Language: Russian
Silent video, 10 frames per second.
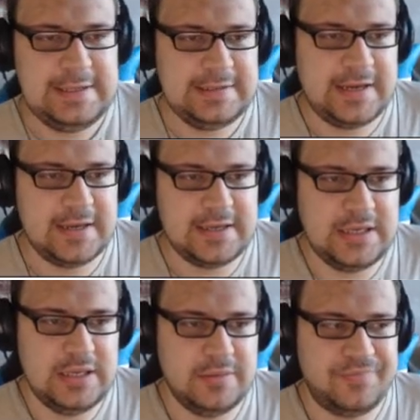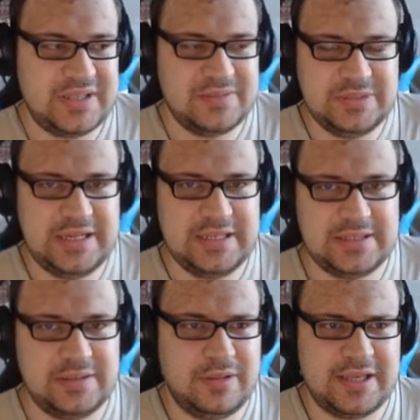да, и на самом деле
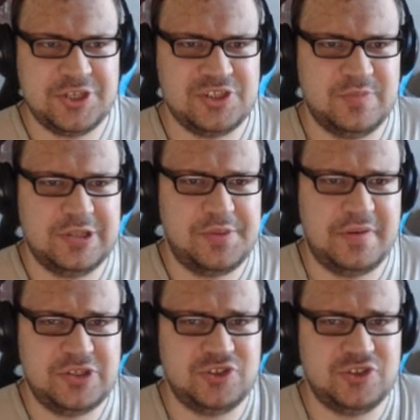это логично было добавить